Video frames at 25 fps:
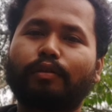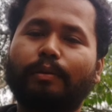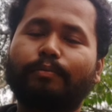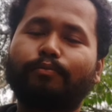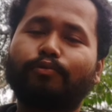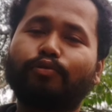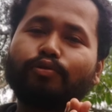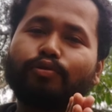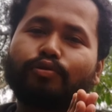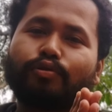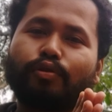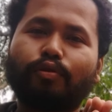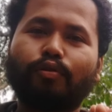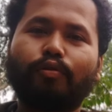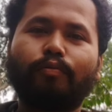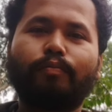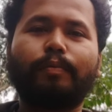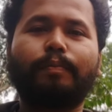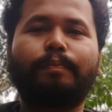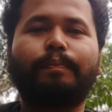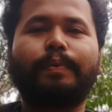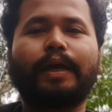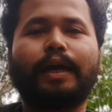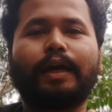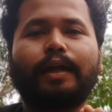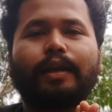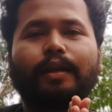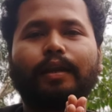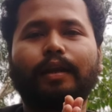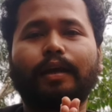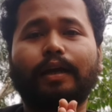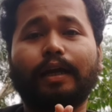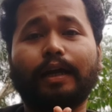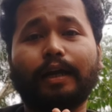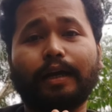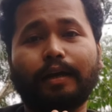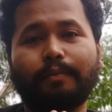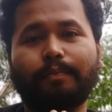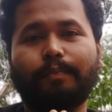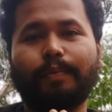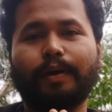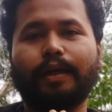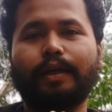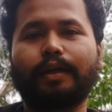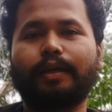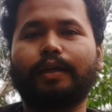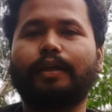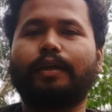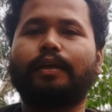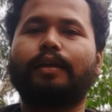आप दूसरों को भी प्यार कर
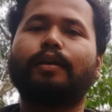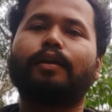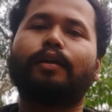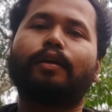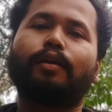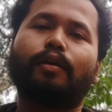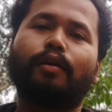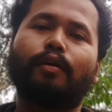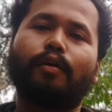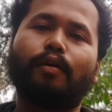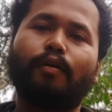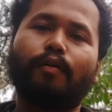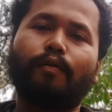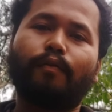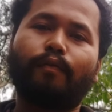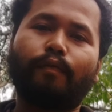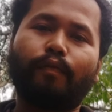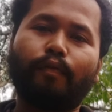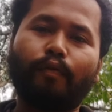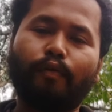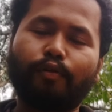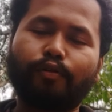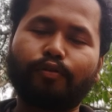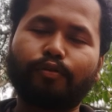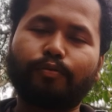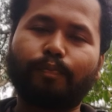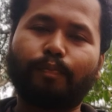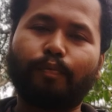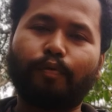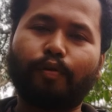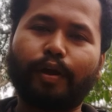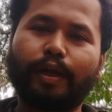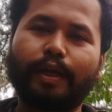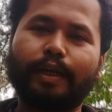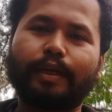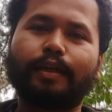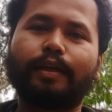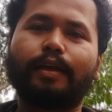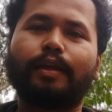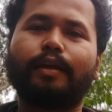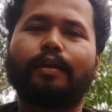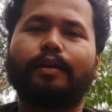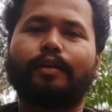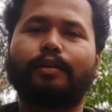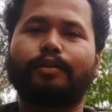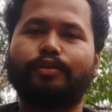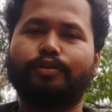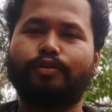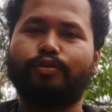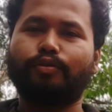पाएंगे फोर्थ पॉइंट
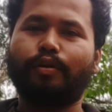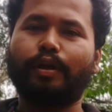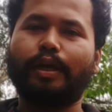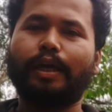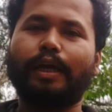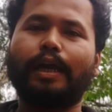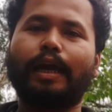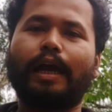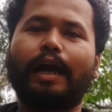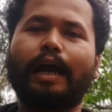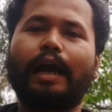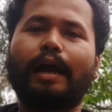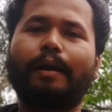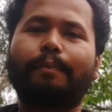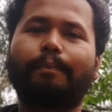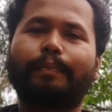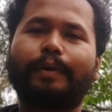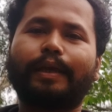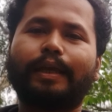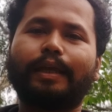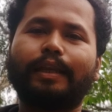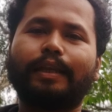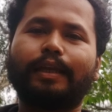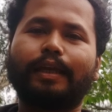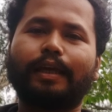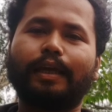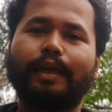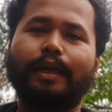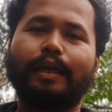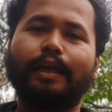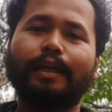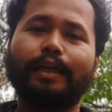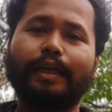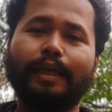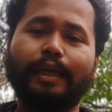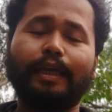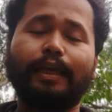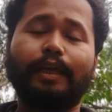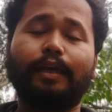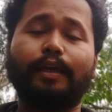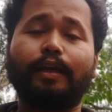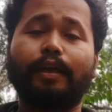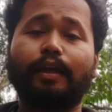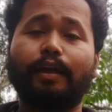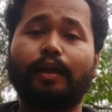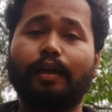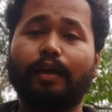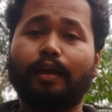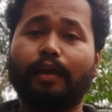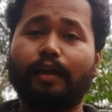जो है आपके लिए कि
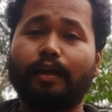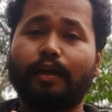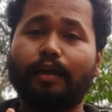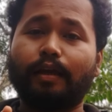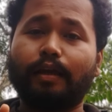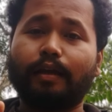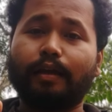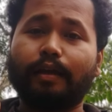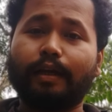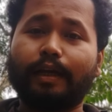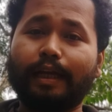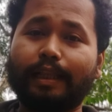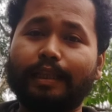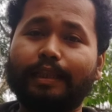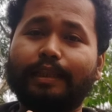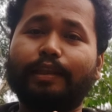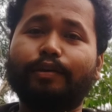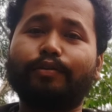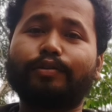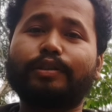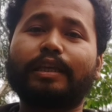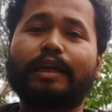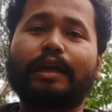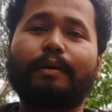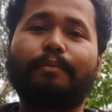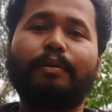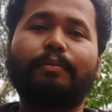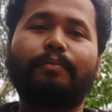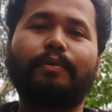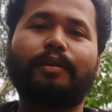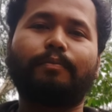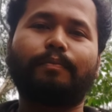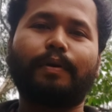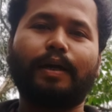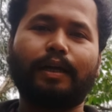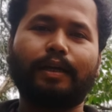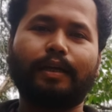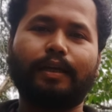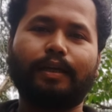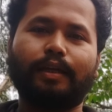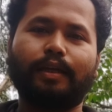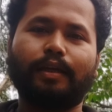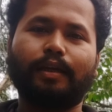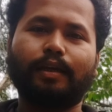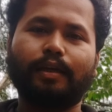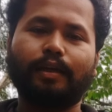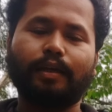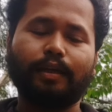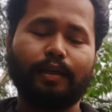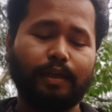गलतियों से कभी मत भागिए
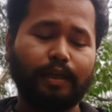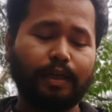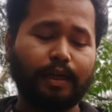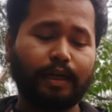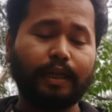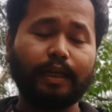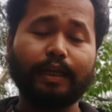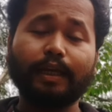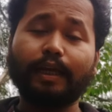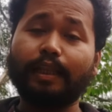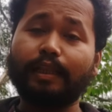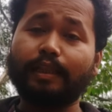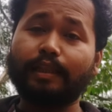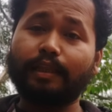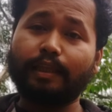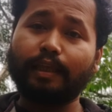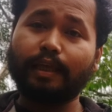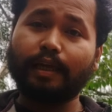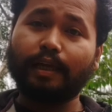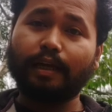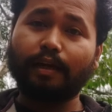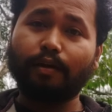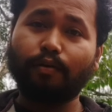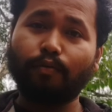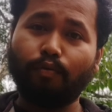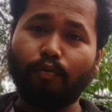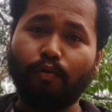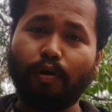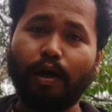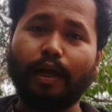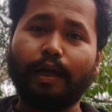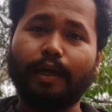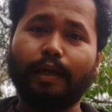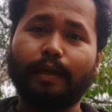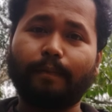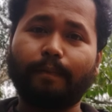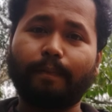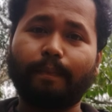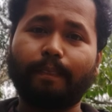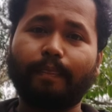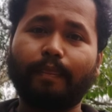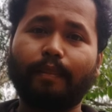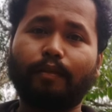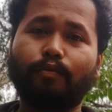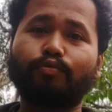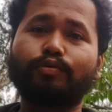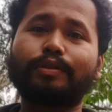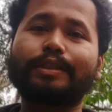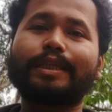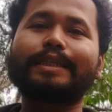कि अगर गलती अगर हुआ है
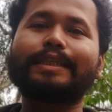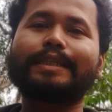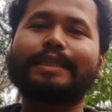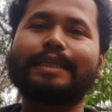उसे